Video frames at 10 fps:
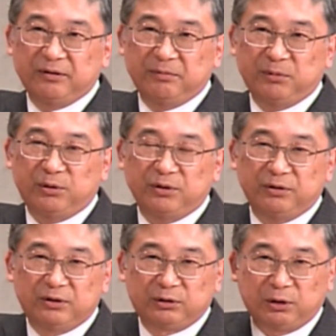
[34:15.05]
もう
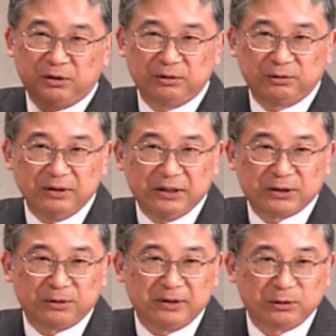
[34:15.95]
ストーンと行き
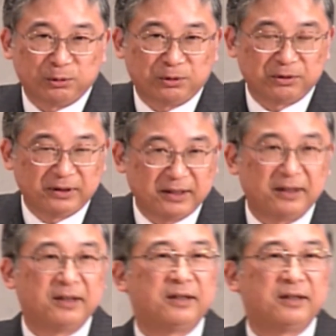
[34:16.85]
そうなところで